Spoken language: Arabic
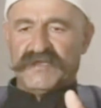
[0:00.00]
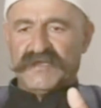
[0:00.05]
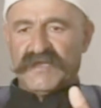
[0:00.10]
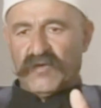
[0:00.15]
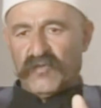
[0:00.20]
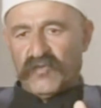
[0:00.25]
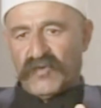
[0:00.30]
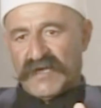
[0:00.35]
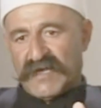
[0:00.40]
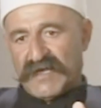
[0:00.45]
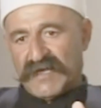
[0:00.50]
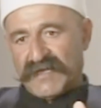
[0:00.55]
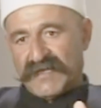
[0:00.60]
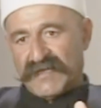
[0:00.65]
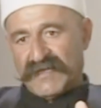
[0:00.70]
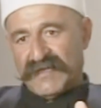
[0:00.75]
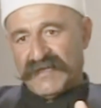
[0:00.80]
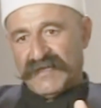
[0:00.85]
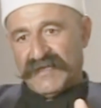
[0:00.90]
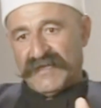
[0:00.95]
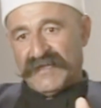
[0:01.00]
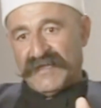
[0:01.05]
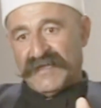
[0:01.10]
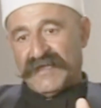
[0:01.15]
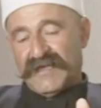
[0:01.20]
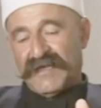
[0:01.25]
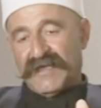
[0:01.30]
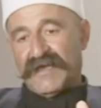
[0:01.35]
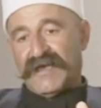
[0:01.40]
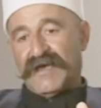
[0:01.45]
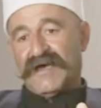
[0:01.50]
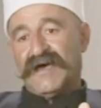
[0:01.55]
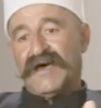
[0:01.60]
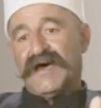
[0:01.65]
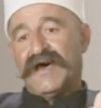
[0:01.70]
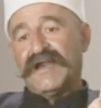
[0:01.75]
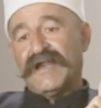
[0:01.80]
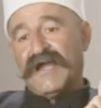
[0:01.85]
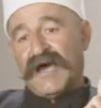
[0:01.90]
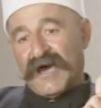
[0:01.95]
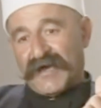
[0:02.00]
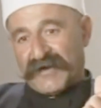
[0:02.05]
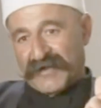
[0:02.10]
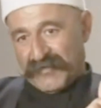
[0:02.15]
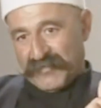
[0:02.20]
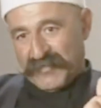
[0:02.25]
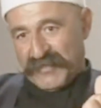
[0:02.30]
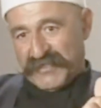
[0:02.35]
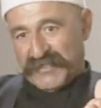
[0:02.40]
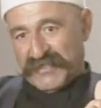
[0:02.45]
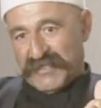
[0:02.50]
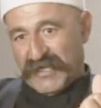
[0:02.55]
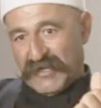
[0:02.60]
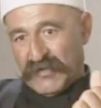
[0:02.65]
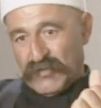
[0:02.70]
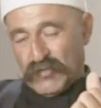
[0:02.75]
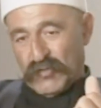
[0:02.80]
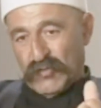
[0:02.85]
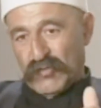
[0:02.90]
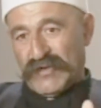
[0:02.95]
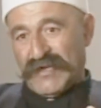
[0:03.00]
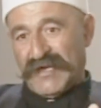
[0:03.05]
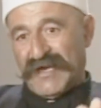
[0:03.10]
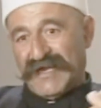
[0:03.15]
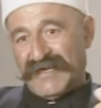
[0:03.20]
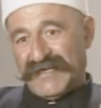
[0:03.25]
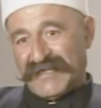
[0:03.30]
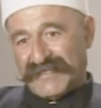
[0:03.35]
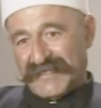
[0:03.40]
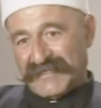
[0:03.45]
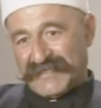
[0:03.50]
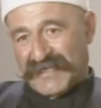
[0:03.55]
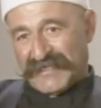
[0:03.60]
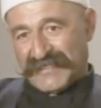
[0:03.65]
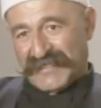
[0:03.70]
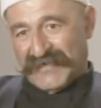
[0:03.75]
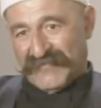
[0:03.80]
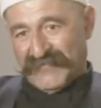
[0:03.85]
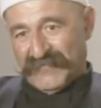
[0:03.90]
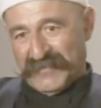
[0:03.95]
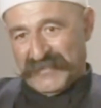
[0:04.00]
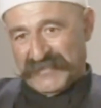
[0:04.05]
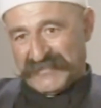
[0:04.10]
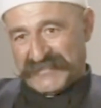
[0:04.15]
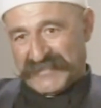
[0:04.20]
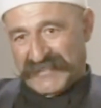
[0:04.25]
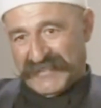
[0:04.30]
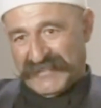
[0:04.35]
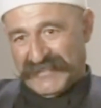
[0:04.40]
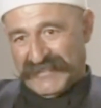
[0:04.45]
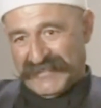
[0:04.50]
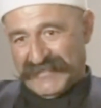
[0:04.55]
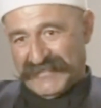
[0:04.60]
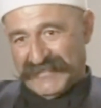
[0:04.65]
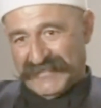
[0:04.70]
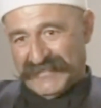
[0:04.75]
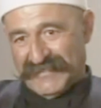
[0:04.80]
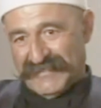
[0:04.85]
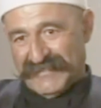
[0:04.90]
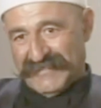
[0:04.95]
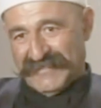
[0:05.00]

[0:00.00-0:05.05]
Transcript: الدولة العربية الأولى التي تعترف بإسرائيل هذا